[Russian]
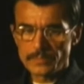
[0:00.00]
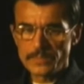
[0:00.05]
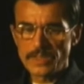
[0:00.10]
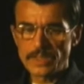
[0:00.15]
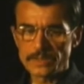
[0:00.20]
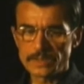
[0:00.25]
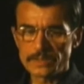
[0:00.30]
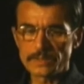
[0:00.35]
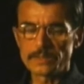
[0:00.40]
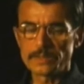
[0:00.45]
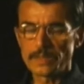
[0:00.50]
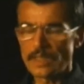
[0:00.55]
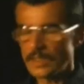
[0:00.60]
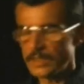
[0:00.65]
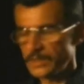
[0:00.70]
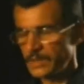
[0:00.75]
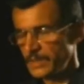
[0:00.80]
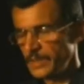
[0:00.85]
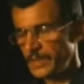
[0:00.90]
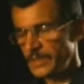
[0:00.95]
нас
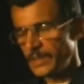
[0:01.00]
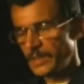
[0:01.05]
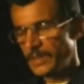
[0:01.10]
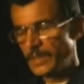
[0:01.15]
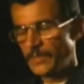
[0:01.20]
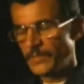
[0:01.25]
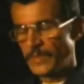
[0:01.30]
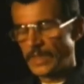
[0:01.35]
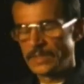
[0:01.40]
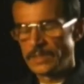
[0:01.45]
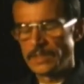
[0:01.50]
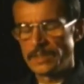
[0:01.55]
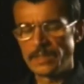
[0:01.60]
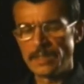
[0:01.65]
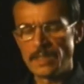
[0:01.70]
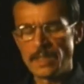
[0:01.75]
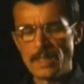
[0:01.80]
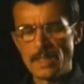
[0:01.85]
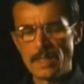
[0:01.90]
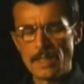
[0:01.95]
каждые 10 дней водили –
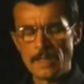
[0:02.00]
